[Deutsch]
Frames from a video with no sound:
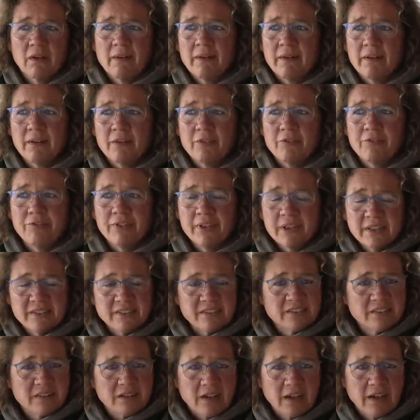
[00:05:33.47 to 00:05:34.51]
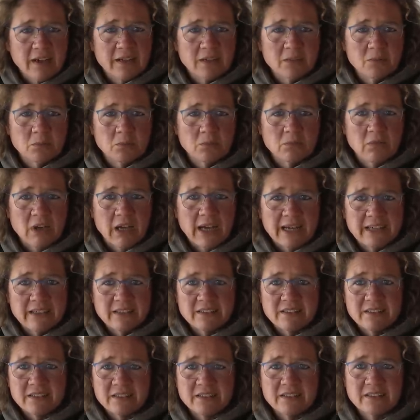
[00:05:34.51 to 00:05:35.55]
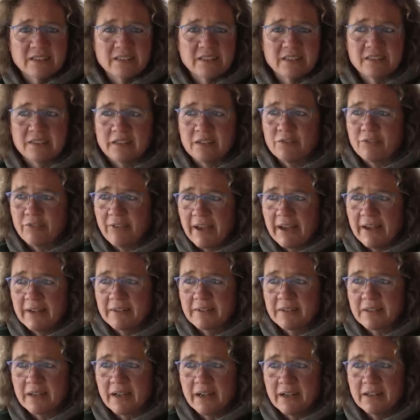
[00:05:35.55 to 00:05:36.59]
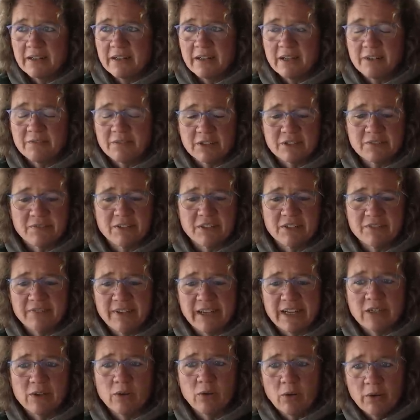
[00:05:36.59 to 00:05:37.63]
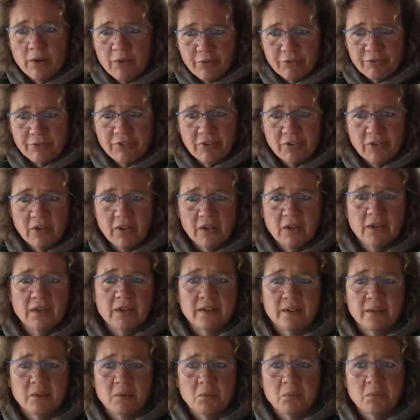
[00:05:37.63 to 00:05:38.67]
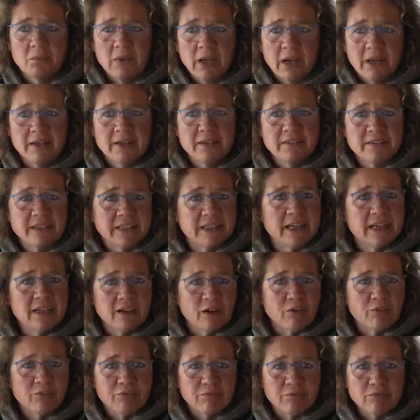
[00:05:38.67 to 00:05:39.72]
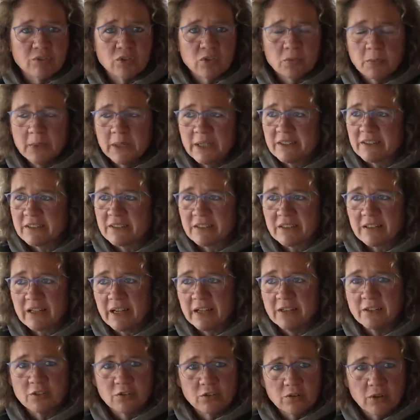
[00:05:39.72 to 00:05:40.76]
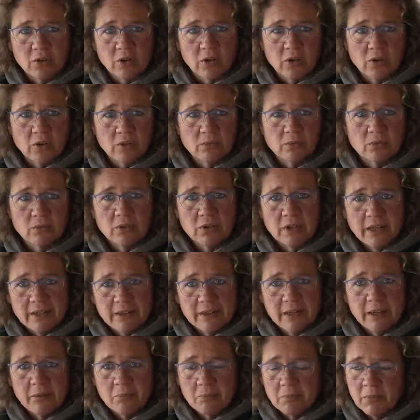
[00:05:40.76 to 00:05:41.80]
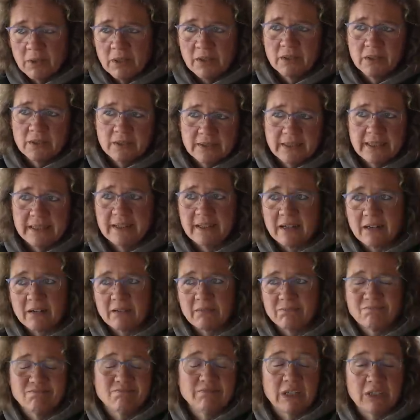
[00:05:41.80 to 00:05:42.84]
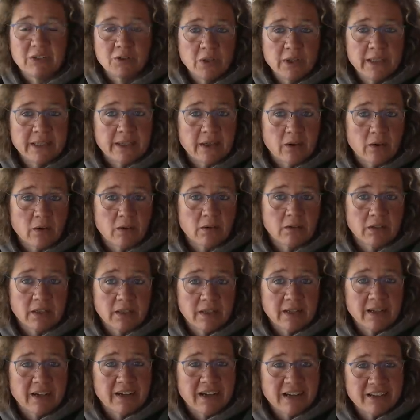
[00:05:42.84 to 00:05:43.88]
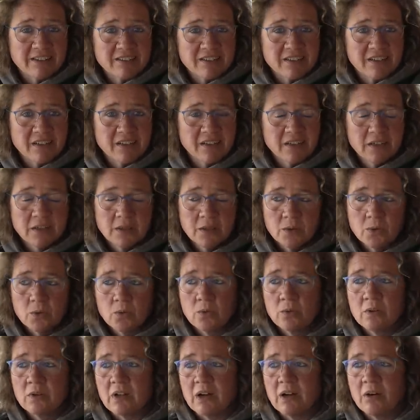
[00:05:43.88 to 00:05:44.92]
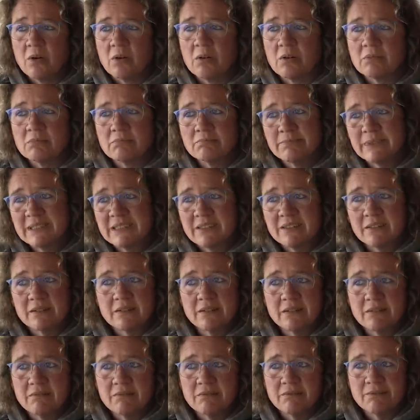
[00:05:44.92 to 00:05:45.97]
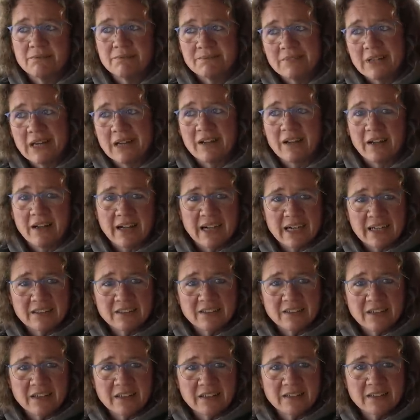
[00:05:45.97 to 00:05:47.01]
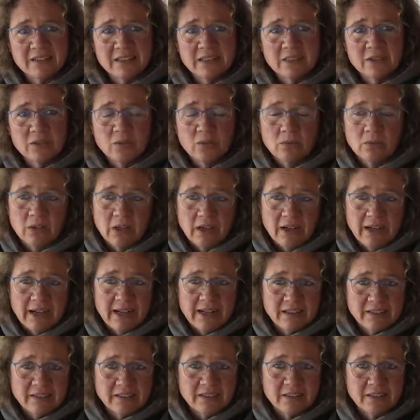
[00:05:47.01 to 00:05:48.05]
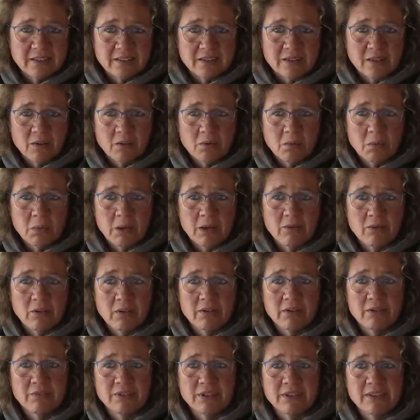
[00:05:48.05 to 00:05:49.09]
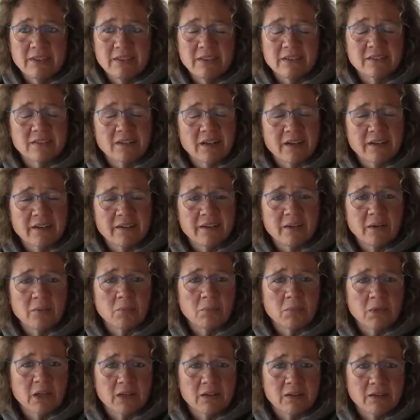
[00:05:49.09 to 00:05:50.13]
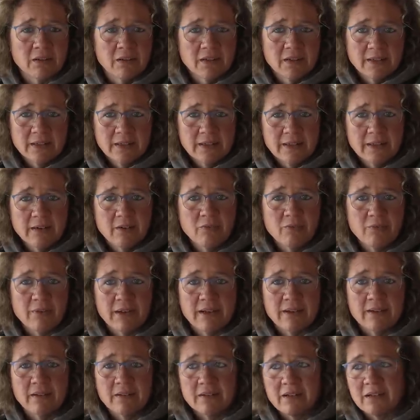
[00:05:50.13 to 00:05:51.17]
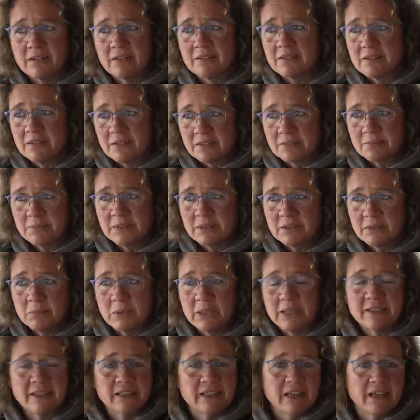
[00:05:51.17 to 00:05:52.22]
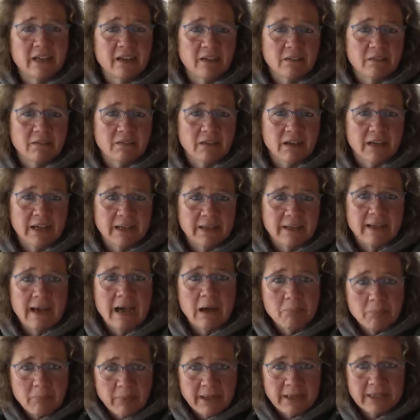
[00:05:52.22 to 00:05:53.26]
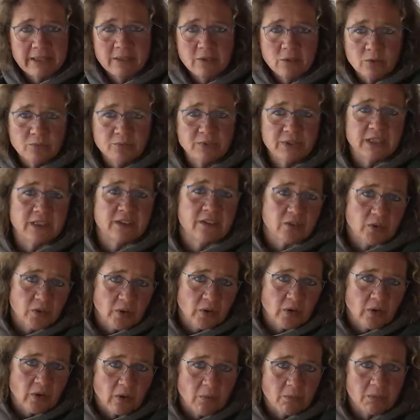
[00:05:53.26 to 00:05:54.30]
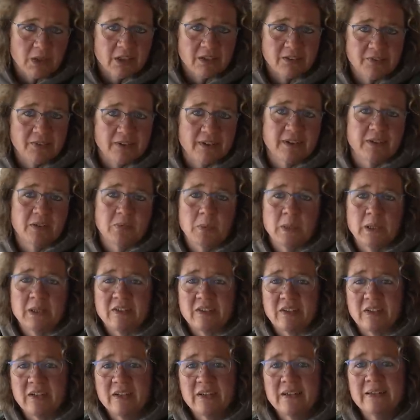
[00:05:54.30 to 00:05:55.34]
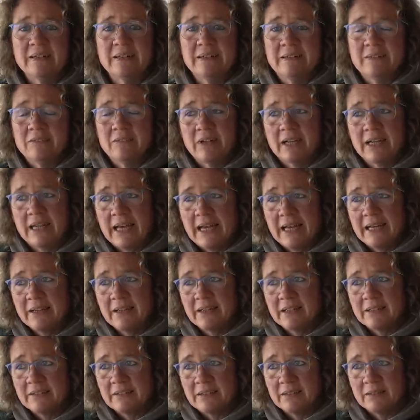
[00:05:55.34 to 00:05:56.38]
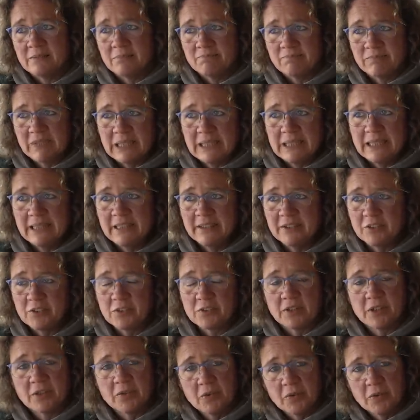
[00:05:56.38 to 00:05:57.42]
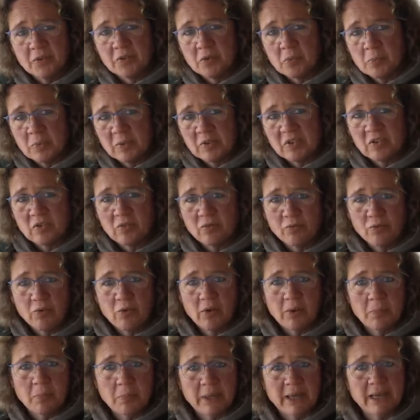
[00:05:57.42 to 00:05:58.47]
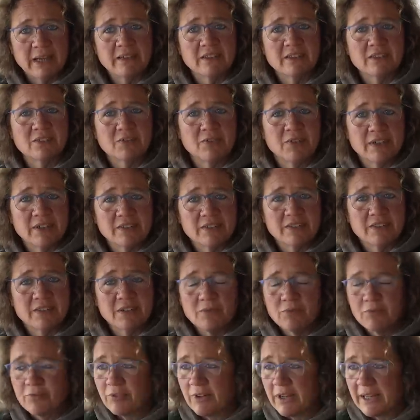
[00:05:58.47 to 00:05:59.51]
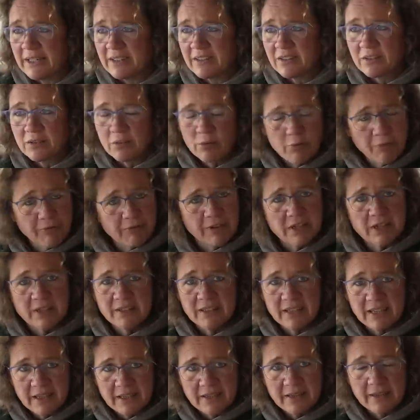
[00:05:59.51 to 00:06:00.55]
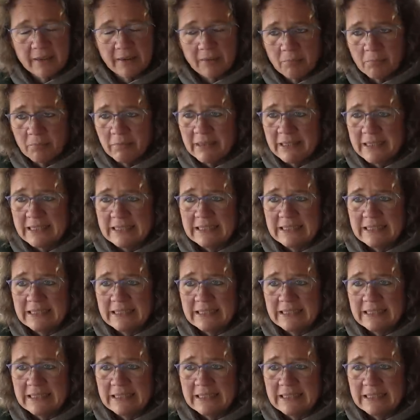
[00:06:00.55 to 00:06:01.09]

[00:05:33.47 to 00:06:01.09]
äh, wird einem Reiz, der sich jetzt entfernt, gerade etwas, was wegläuft, ähm, ja, hinterherlaufen. Zumindest ein kleines Stück. Und dann eben je nach, natürlich auch je nach Rasse und auch ein bisschen nach Charakter und nach Alter ist auch immer noch eine wichtige Sache, eben dann irgendwann dann das mit dem Hinterherrennen abbrechen und wieder zurückkommen. Das wäre das Beste. Wenn einer dann genetisch natürlich so ein bisschen vorgeprägt ist, wird es ihm vielleicht so viel Kick geben,